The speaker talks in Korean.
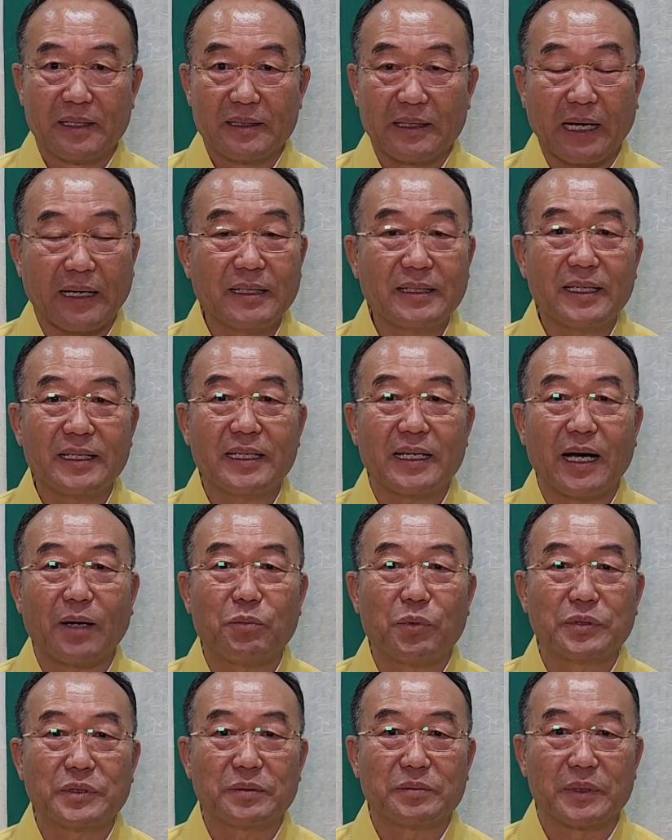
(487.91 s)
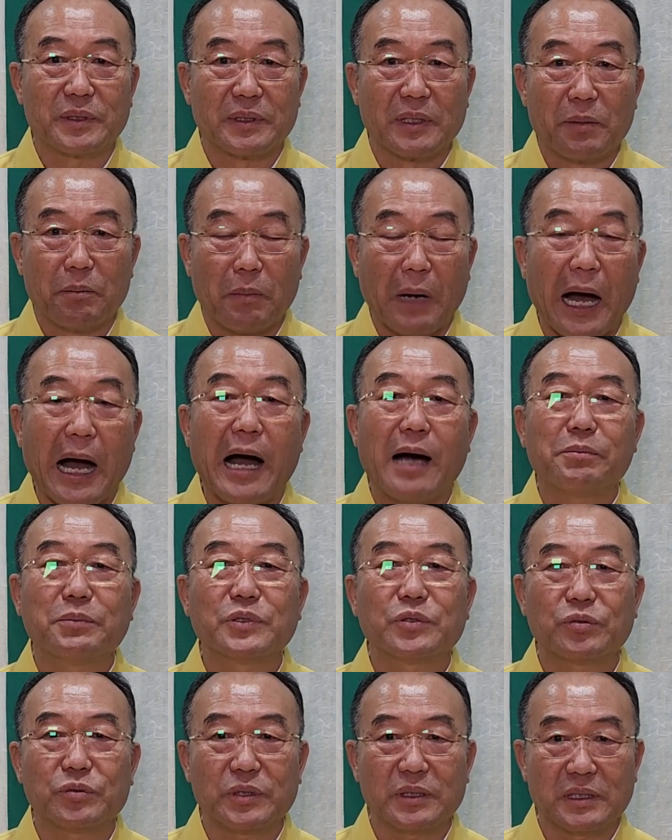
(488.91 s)
다른 데는 가보시면 마음
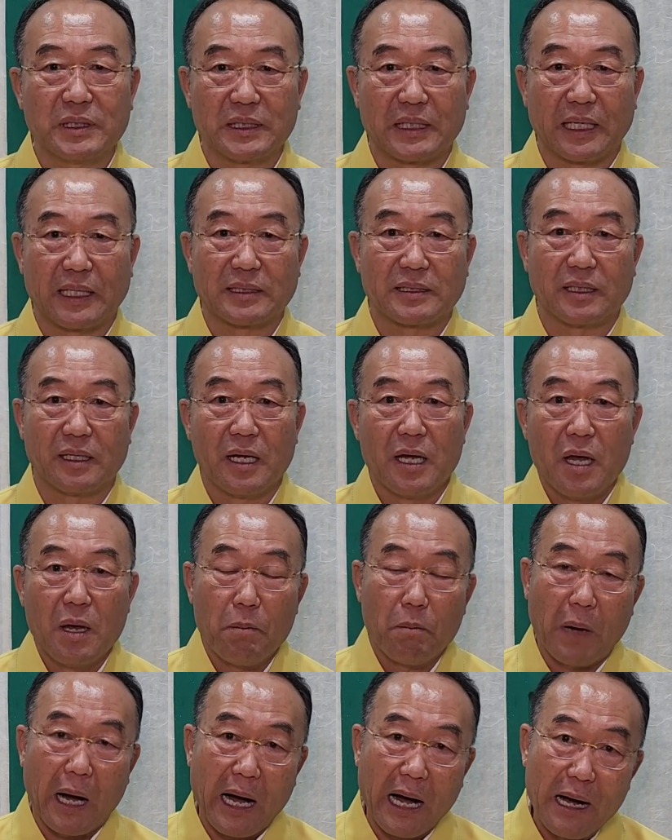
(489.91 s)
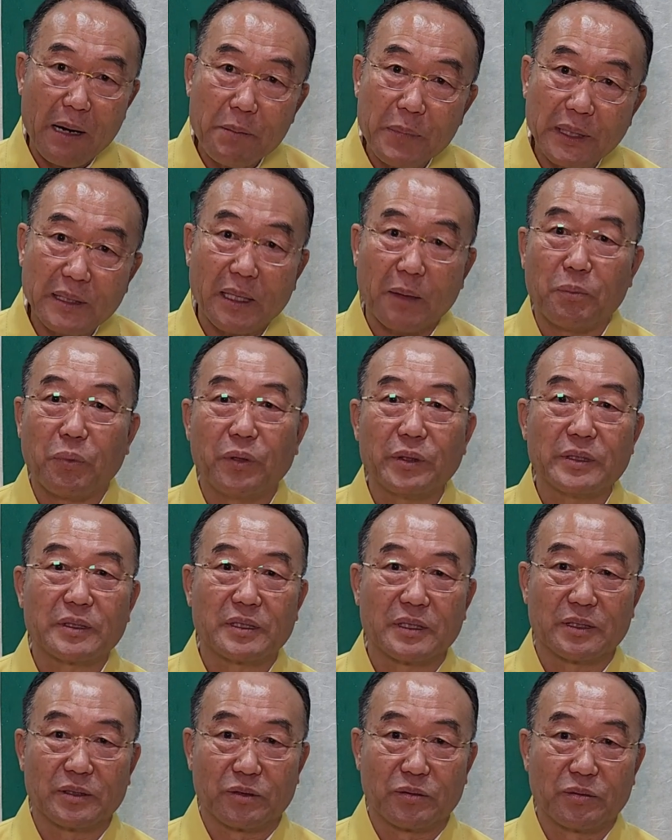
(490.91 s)
수련이나 해서 마음에다
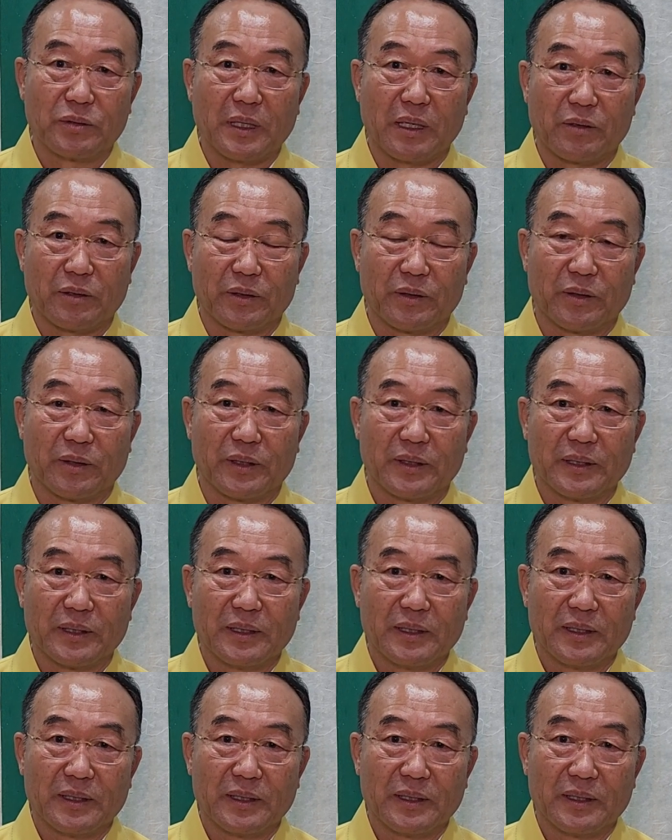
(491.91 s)
포인트를 둔다고요.